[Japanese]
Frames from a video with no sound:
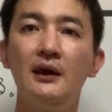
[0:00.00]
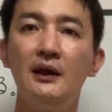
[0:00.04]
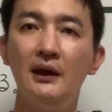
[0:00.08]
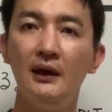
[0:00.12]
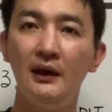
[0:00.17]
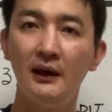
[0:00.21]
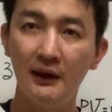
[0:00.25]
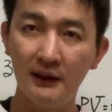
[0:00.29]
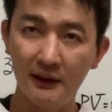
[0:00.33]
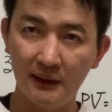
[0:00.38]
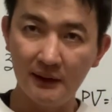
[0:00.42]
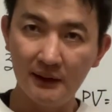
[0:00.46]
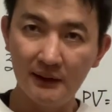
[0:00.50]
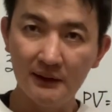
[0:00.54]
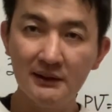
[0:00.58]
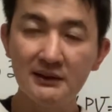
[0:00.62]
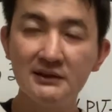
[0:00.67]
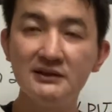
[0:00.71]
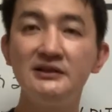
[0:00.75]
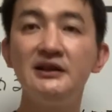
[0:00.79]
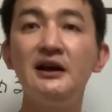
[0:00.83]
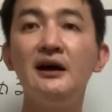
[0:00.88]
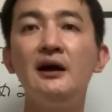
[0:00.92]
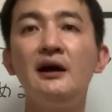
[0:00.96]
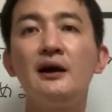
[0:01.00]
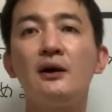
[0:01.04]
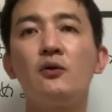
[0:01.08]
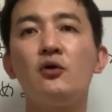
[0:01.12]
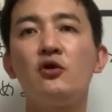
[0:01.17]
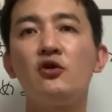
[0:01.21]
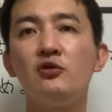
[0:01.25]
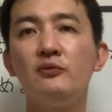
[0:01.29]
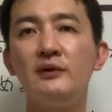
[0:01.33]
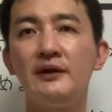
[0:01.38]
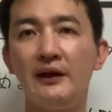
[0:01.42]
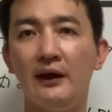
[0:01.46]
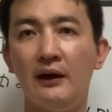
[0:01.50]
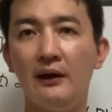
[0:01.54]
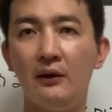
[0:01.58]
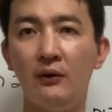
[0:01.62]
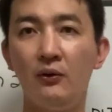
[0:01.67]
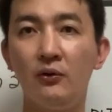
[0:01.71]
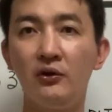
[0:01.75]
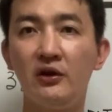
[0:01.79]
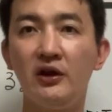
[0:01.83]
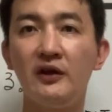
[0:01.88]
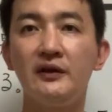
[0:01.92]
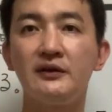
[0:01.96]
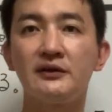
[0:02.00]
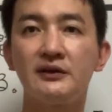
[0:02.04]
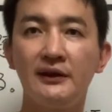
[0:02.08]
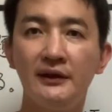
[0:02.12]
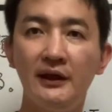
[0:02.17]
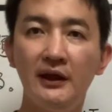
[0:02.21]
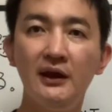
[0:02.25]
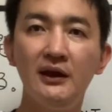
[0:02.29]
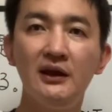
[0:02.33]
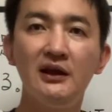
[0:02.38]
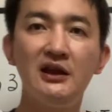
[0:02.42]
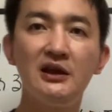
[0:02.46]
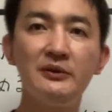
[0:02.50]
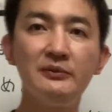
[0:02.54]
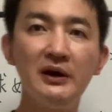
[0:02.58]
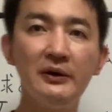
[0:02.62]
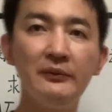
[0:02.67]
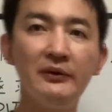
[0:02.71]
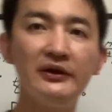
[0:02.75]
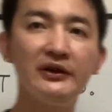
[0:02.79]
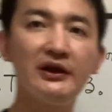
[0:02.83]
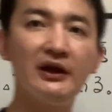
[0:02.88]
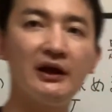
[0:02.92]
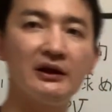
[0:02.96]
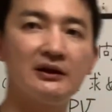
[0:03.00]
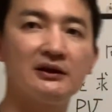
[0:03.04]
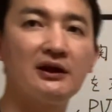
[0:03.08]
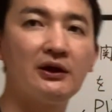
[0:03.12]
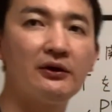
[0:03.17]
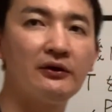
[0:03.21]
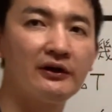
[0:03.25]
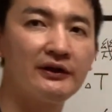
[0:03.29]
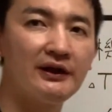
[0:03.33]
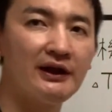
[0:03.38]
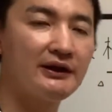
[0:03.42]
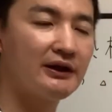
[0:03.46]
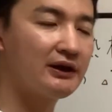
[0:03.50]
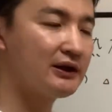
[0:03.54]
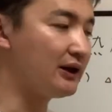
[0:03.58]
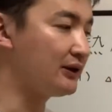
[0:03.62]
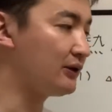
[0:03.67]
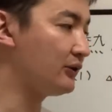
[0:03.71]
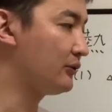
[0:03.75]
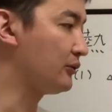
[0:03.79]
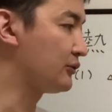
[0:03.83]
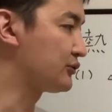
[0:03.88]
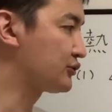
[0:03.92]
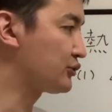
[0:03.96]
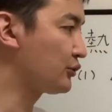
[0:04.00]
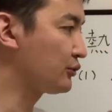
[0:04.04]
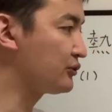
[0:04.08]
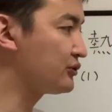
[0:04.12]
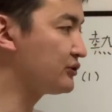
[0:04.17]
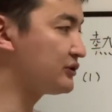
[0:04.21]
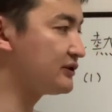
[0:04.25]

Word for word: はい。じゃあ、ここまで OK ですかね。今までやったのは何かというと、直